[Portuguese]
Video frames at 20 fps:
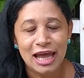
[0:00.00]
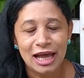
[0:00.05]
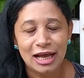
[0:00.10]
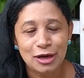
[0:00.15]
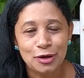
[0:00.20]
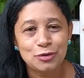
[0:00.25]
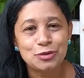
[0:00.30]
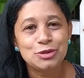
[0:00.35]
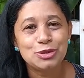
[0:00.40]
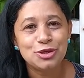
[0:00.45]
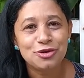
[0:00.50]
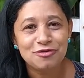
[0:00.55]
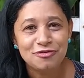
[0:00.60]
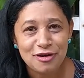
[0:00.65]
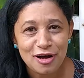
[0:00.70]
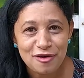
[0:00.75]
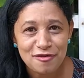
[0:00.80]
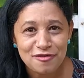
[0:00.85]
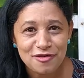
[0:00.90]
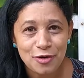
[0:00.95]
Ela
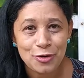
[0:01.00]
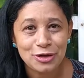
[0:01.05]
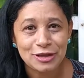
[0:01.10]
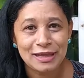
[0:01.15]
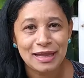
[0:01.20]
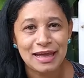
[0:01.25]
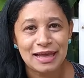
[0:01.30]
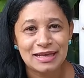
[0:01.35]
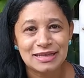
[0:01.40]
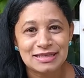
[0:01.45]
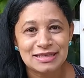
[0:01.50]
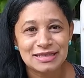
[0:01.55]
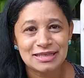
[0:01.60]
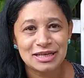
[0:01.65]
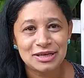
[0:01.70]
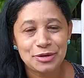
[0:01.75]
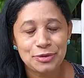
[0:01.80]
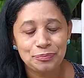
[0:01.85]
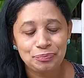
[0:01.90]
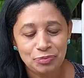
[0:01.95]
cultivava a
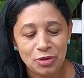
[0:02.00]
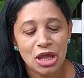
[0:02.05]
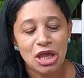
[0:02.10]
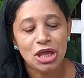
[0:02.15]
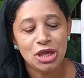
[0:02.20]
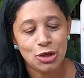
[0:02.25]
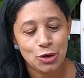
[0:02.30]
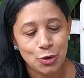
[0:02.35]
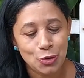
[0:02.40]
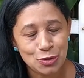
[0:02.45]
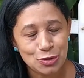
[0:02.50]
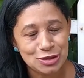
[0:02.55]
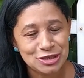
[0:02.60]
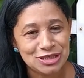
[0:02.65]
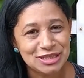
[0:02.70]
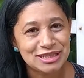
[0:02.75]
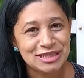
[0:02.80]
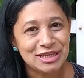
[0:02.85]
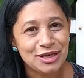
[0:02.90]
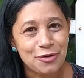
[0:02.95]
hortênsia e
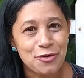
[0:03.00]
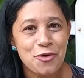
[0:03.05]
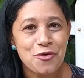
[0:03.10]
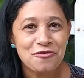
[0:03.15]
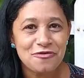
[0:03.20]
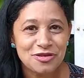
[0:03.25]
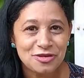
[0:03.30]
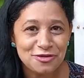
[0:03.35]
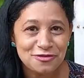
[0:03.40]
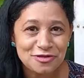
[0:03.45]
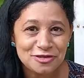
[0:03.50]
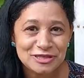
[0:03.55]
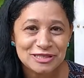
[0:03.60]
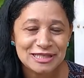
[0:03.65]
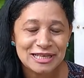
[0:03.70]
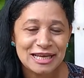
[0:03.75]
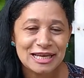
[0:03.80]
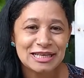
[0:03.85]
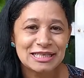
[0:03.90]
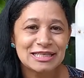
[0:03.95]
hoje eu convido
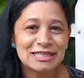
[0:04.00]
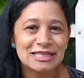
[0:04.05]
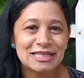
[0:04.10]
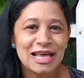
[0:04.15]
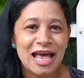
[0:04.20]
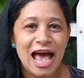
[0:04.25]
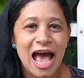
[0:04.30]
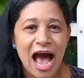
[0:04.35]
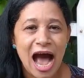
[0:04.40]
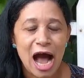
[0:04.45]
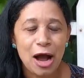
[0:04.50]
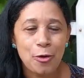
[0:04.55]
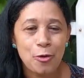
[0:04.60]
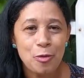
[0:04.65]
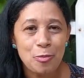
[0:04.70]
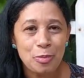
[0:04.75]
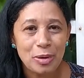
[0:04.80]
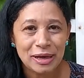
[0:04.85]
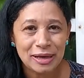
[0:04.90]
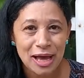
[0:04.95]
vocês a
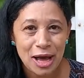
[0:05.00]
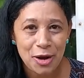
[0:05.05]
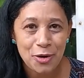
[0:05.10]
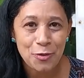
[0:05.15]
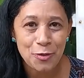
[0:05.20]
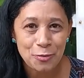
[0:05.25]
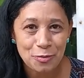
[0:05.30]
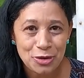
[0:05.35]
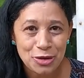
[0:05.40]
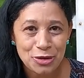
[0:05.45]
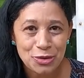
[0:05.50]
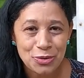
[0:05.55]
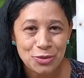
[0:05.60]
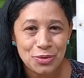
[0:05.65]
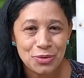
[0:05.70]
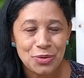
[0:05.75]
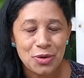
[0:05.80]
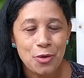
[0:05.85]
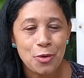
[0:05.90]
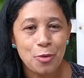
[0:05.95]
acompanhar
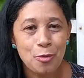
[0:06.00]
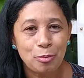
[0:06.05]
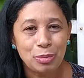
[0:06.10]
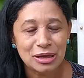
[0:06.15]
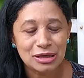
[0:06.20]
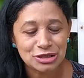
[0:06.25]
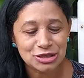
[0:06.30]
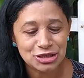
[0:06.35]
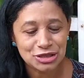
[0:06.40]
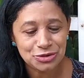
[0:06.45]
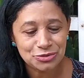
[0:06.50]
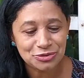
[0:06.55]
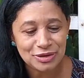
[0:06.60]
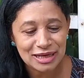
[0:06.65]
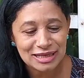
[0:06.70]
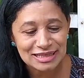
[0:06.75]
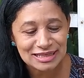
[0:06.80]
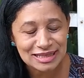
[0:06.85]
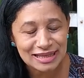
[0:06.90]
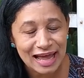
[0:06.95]
comigo o plantio
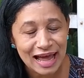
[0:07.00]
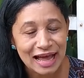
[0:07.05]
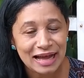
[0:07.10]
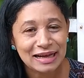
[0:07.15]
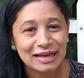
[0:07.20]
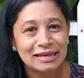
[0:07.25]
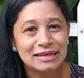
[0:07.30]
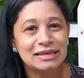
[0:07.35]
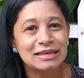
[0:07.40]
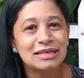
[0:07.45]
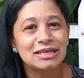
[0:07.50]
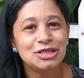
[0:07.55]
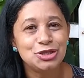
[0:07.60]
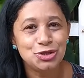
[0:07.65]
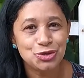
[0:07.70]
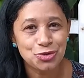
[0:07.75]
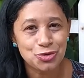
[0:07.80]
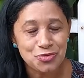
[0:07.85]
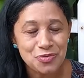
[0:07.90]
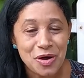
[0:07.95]
da estaca
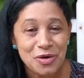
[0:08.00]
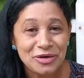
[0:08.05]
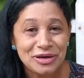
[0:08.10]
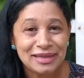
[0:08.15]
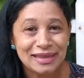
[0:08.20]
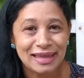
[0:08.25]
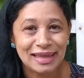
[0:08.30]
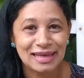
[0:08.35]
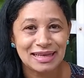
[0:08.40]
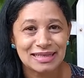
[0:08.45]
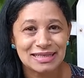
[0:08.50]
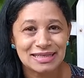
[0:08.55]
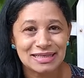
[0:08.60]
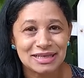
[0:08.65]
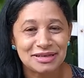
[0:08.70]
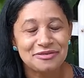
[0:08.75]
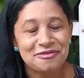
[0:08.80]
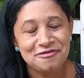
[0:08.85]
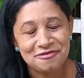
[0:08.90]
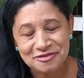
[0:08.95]
de uma
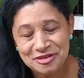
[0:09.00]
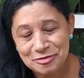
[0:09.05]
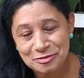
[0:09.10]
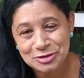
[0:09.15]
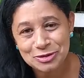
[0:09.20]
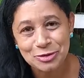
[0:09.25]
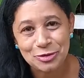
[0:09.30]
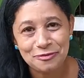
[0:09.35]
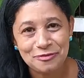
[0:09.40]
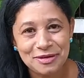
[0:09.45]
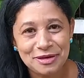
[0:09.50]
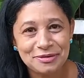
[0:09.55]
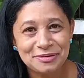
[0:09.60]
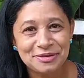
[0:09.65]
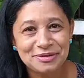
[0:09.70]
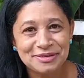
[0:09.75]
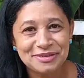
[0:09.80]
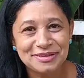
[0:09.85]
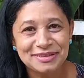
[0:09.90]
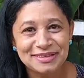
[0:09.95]
hortênsia. Vamos
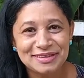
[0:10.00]
comigo?